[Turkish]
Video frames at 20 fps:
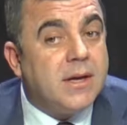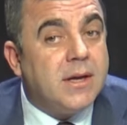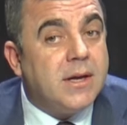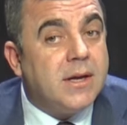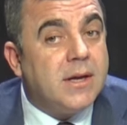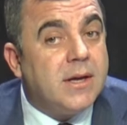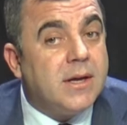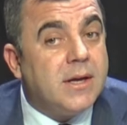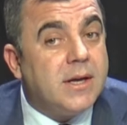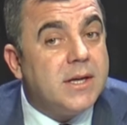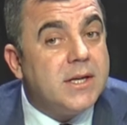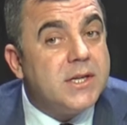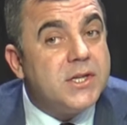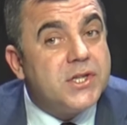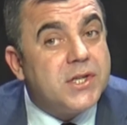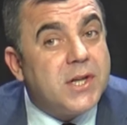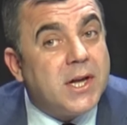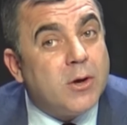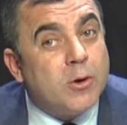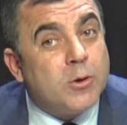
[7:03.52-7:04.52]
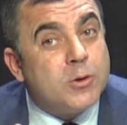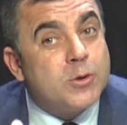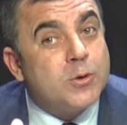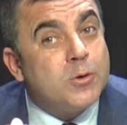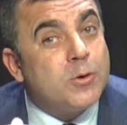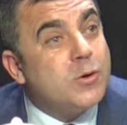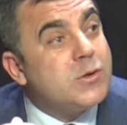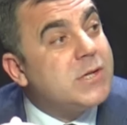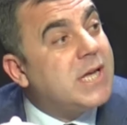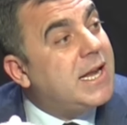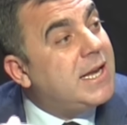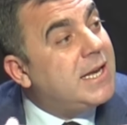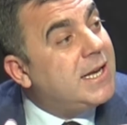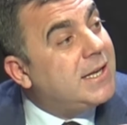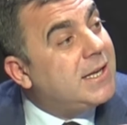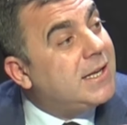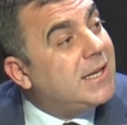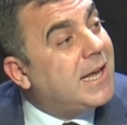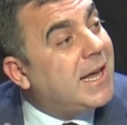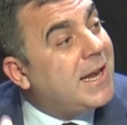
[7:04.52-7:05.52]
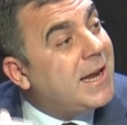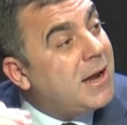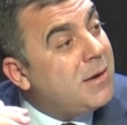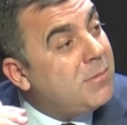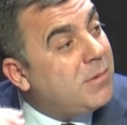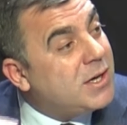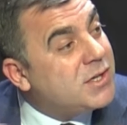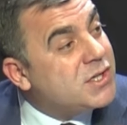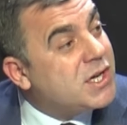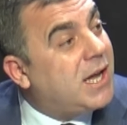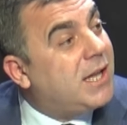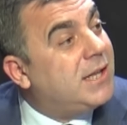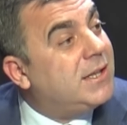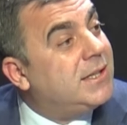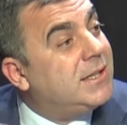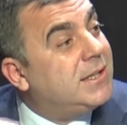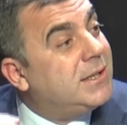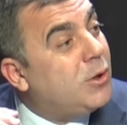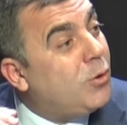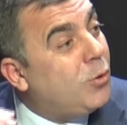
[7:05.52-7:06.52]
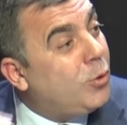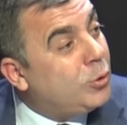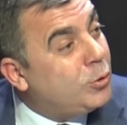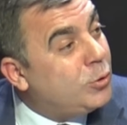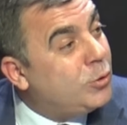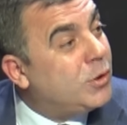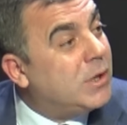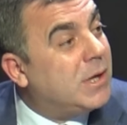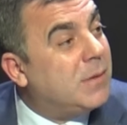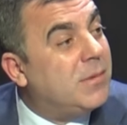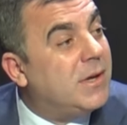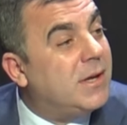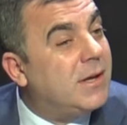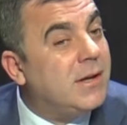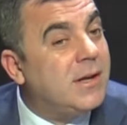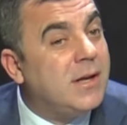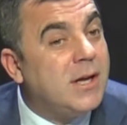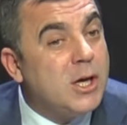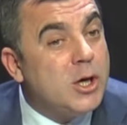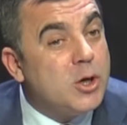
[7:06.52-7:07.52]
e, işte Özgür Özel'in genel başkanlığında olduğu gibi